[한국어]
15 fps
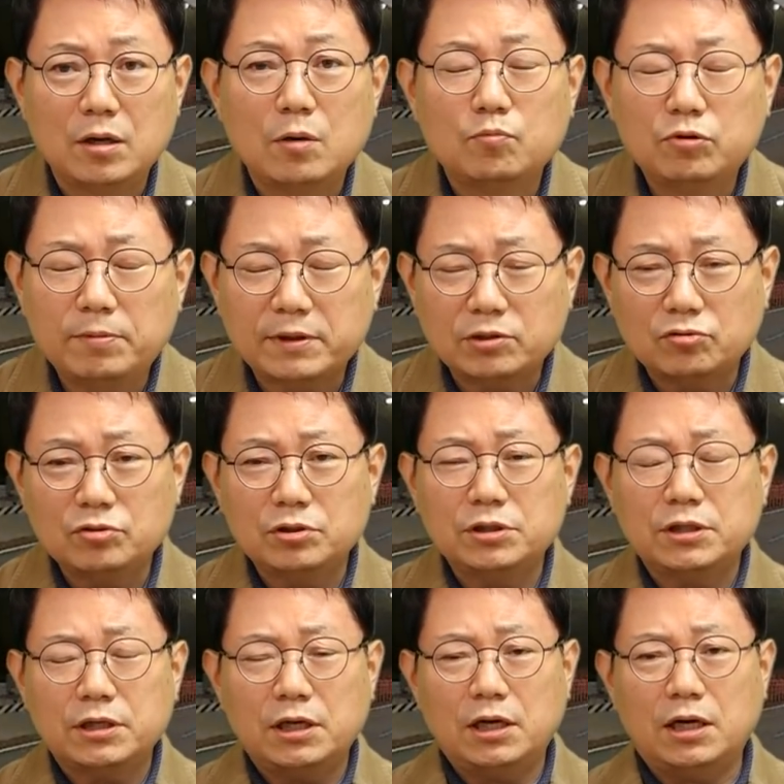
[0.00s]
불박차
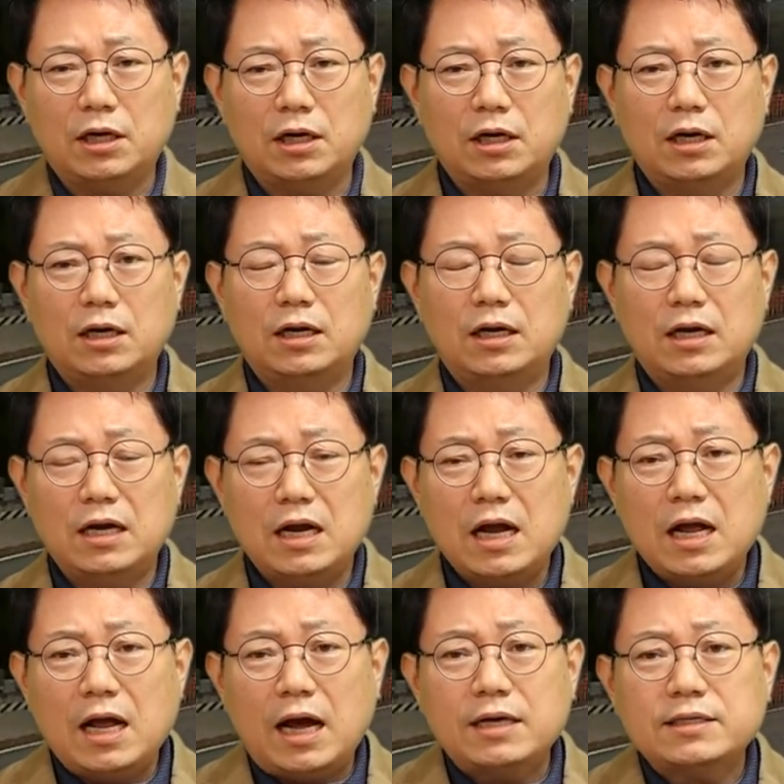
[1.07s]
운전자
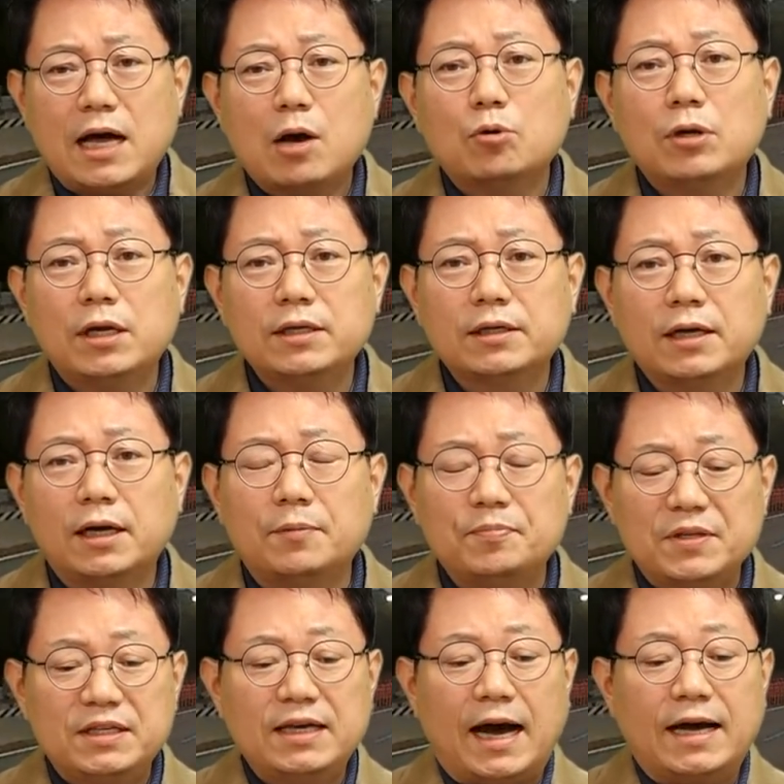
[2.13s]
아니 사고
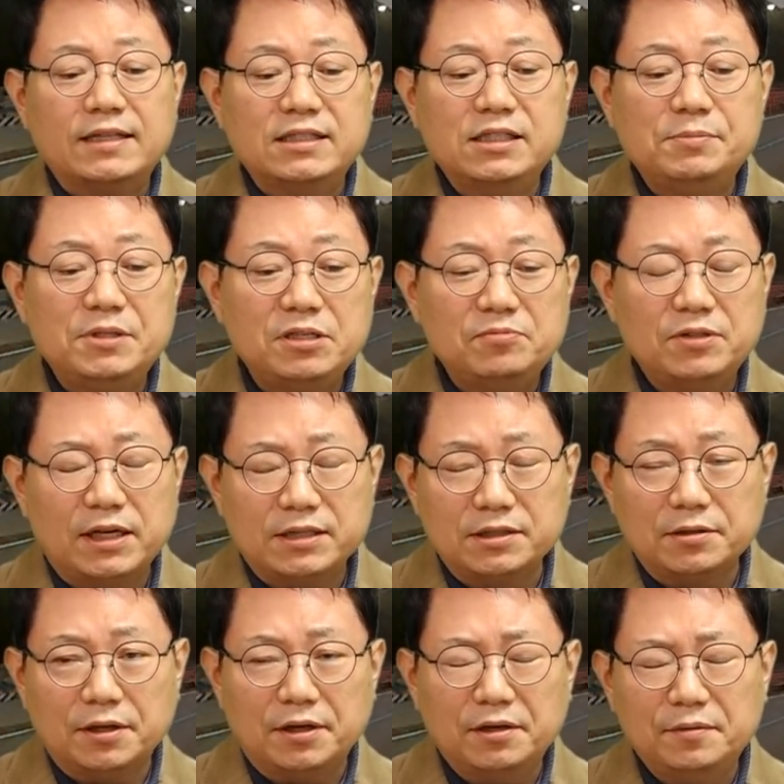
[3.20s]
나니까 이 아드님이 질문하신
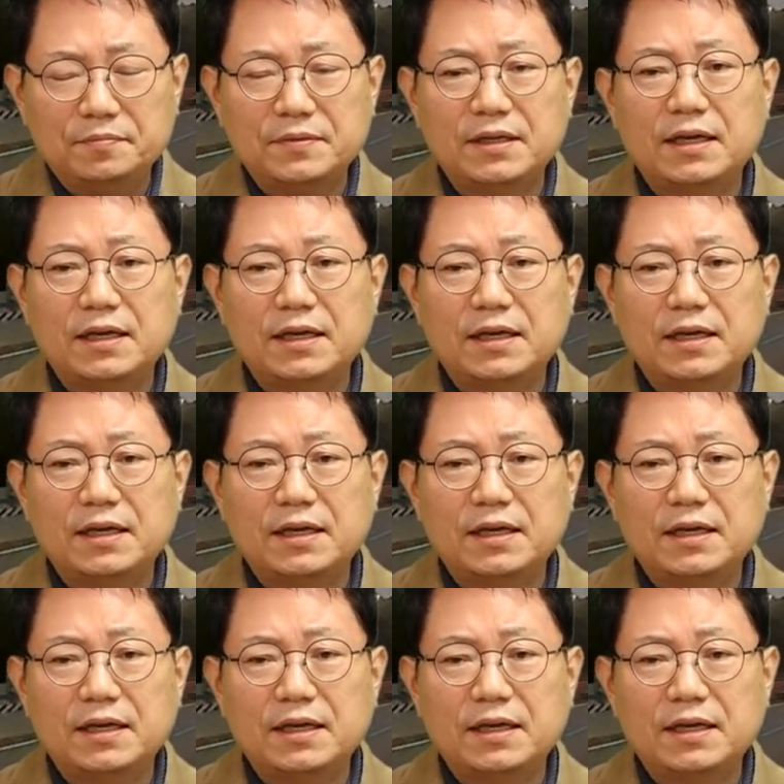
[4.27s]
거예요.